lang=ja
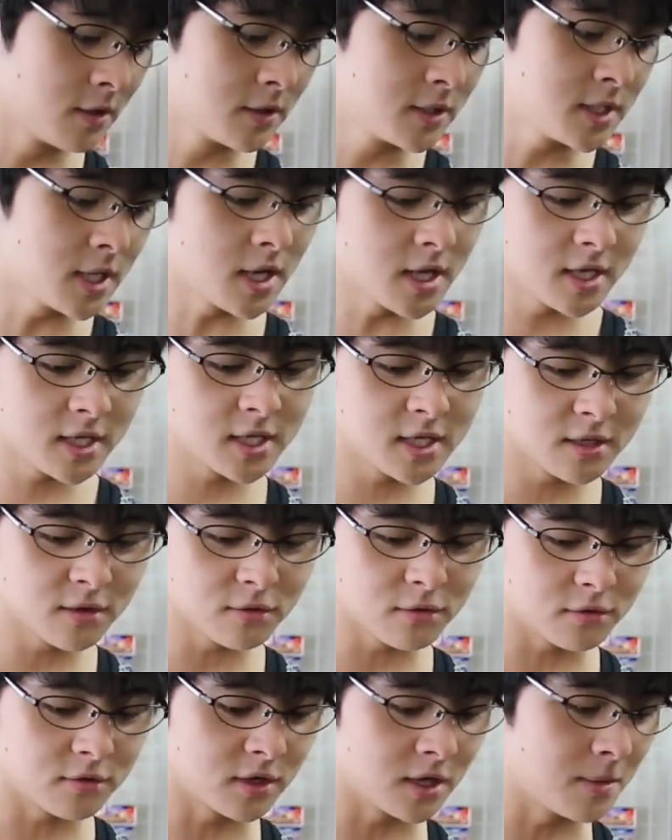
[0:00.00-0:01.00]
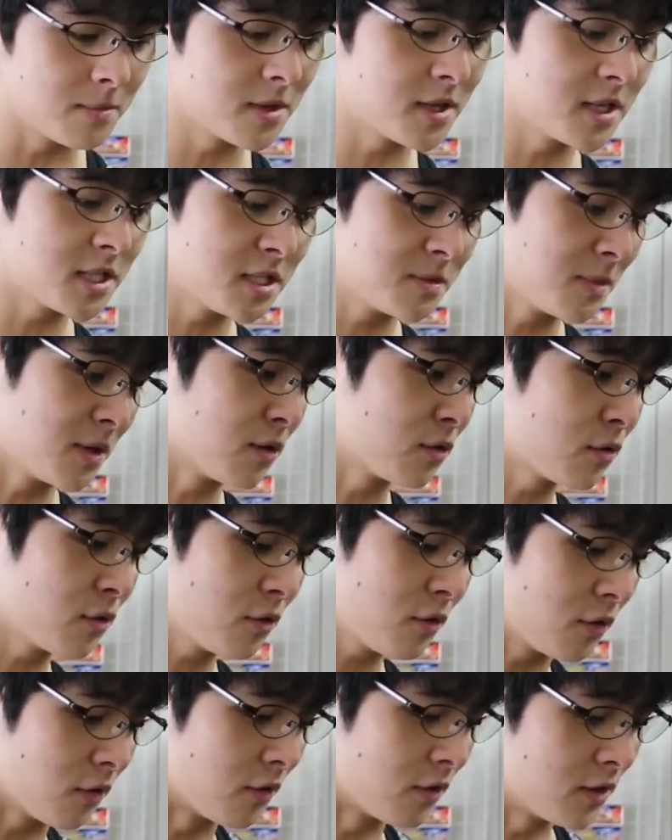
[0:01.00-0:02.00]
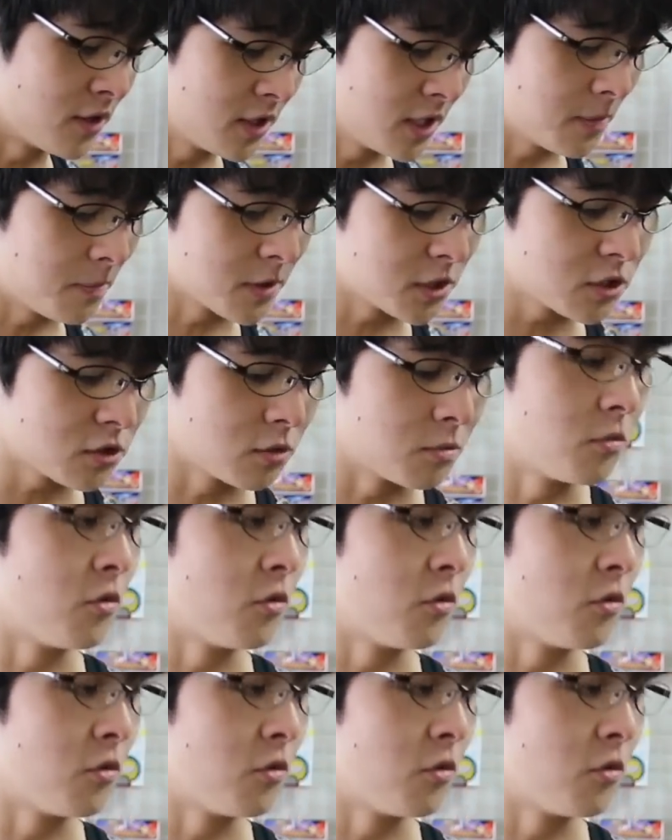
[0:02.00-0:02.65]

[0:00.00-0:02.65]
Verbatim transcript: 最近のと比べてしまうとやっぱちょっと